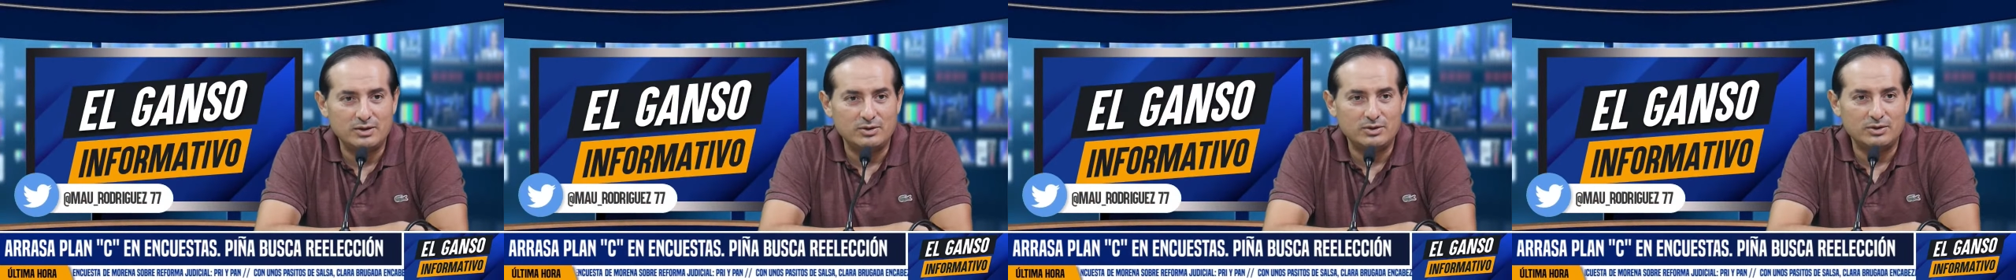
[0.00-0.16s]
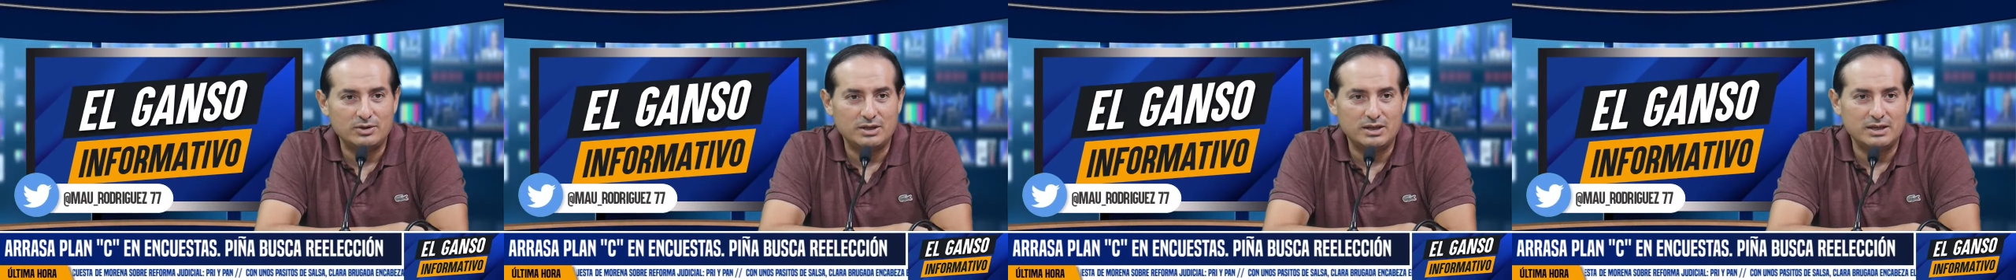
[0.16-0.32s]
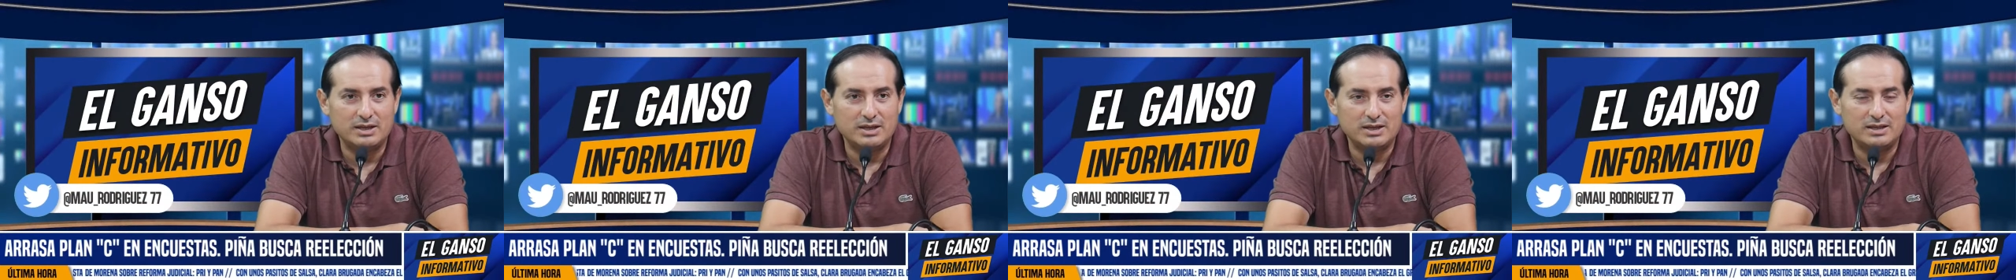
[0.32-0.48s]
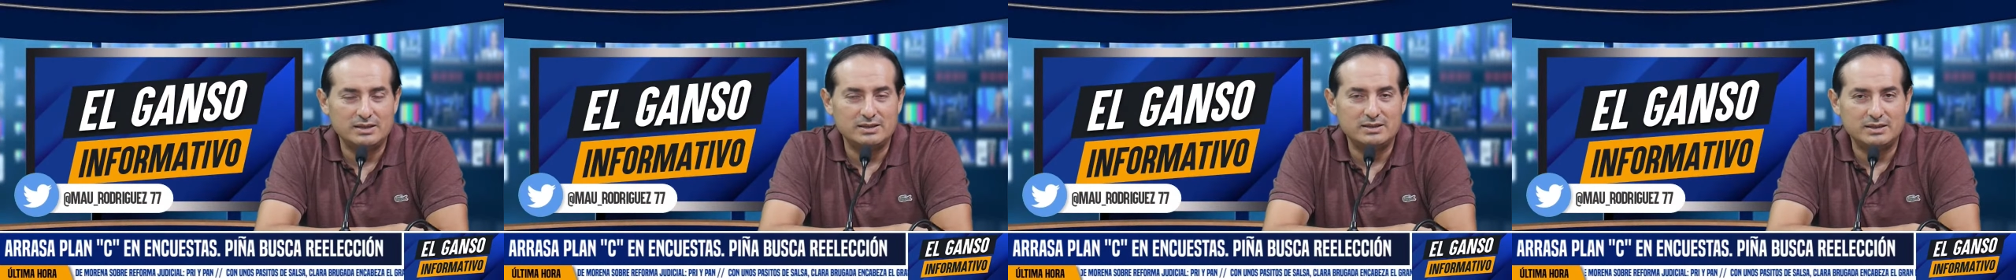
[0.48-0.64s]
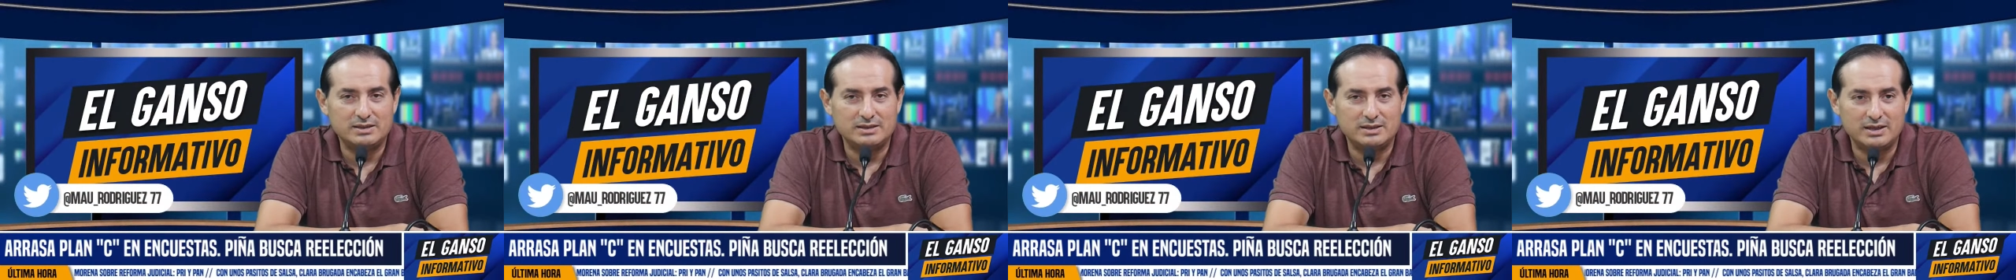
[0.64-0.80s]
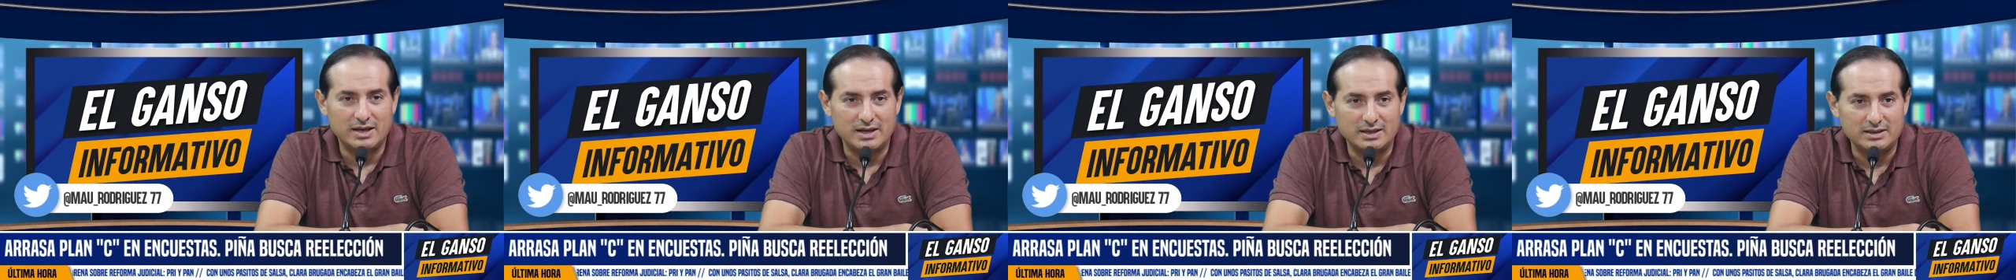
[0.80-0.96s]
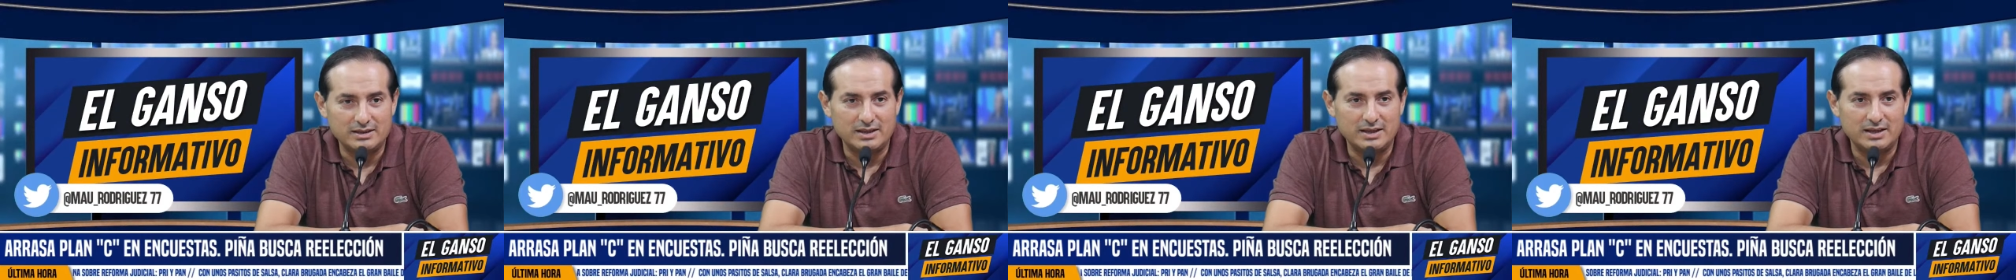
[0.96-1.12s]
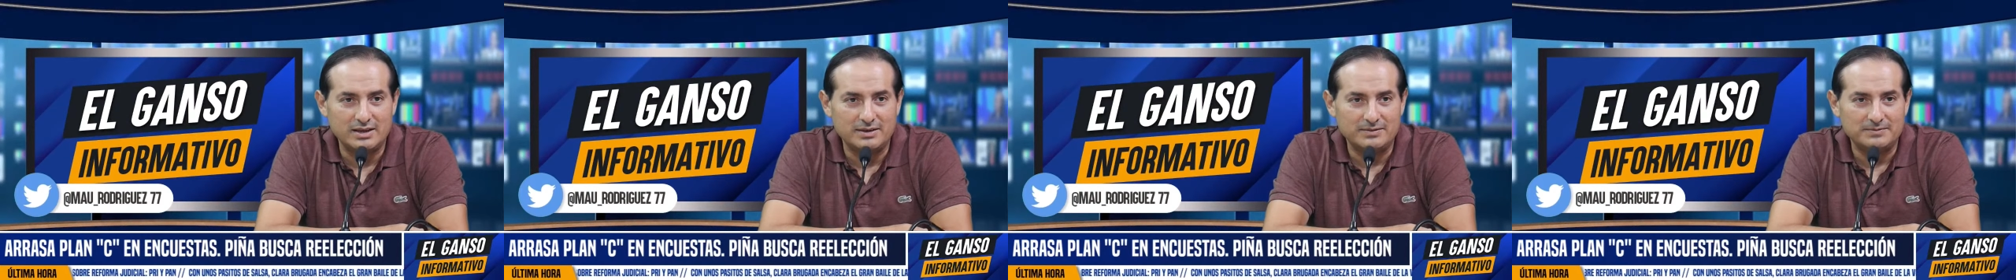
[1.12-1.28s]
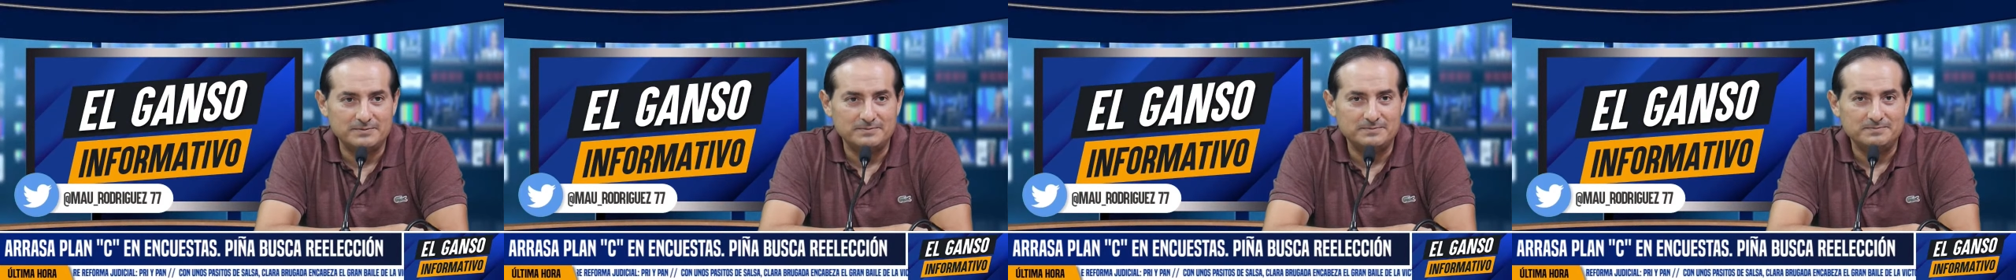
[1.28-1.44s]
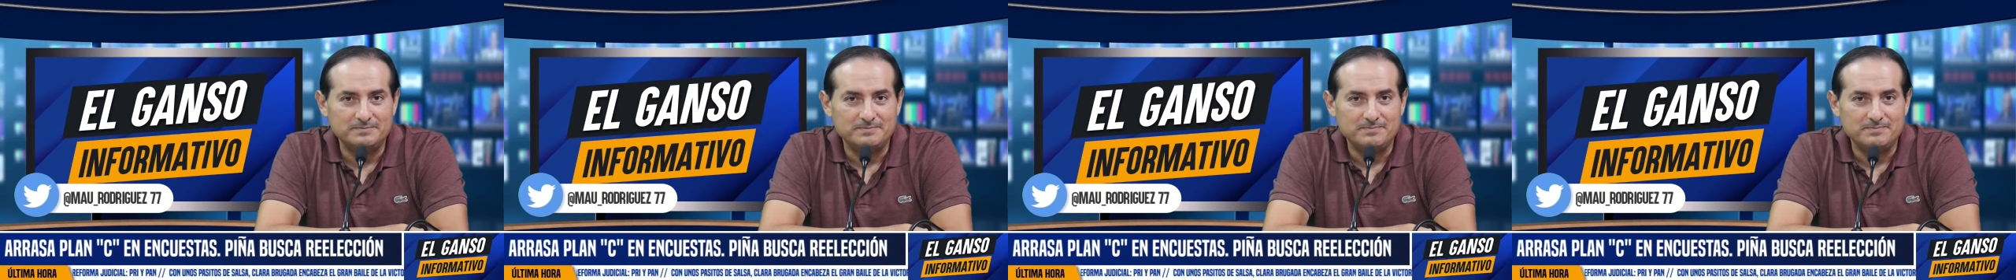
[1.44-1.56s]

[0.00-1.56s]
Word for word: lo que se trata.